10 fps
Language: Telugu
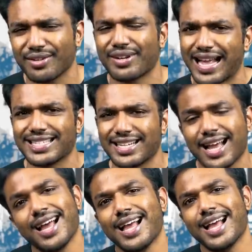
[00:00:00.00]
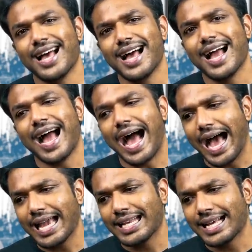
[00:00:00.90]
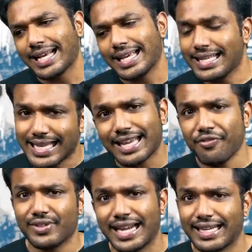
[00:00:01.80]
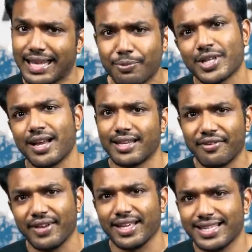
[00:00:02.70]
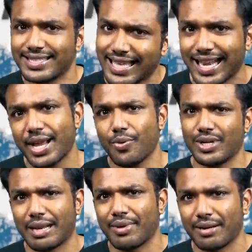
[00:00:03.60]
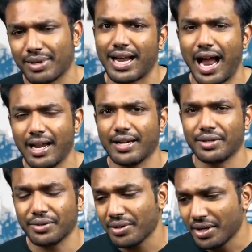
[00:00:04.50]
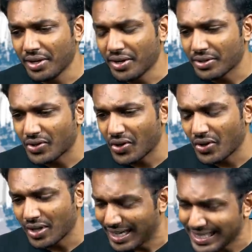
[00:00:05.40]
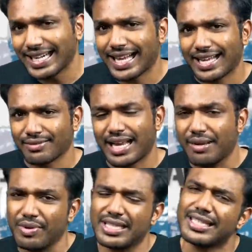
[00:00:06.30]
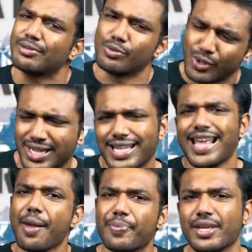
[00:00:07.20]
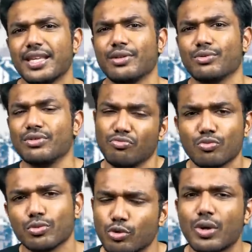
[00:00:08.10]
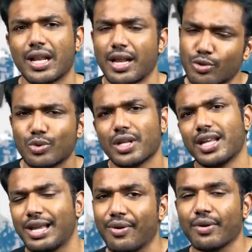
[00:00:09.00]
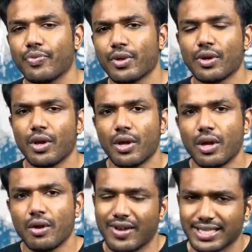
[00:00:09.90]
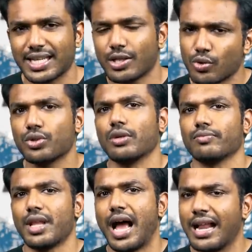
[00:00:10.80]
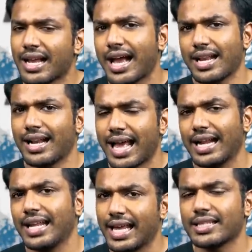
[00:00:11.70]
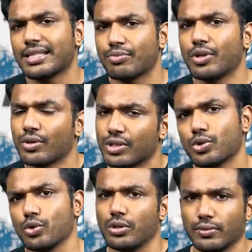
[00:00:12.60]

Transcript: క్యూ రాజన్న ఆయన ఈజ్ అ గిఫ్ట్ దట్ కీప్స్ ఆన్ గివింగ్ ఇస్తూనే ఉంటాడు అనమాట మన కాంటెంట్ సో రీసెంట్గా చాలామంది ఇంకా ఒకటే పింగింగ్ చూడన్నా చూడన్నా ఏమన్నా ఫస్ట్ అయితే చూద్దాం అన్నగారు క్లారిటీ ఏం చెప్తున్నారు ఒకసారి చూద్దాం